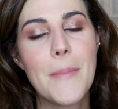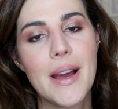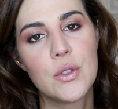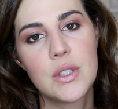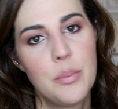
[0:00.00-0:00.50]

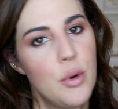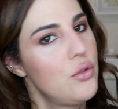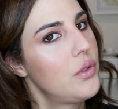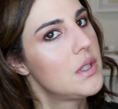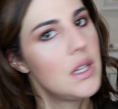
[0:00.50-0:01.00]
mas você
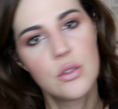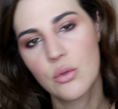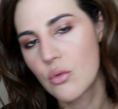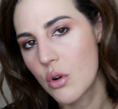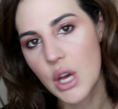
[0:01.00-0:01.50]
pode fazer isso
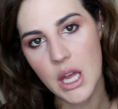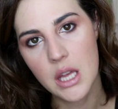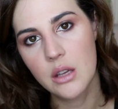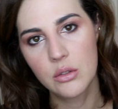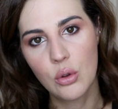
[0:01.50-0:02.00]
com
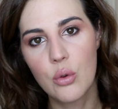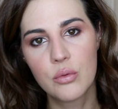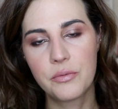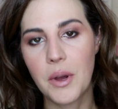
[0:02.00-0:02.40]
qualquer tom,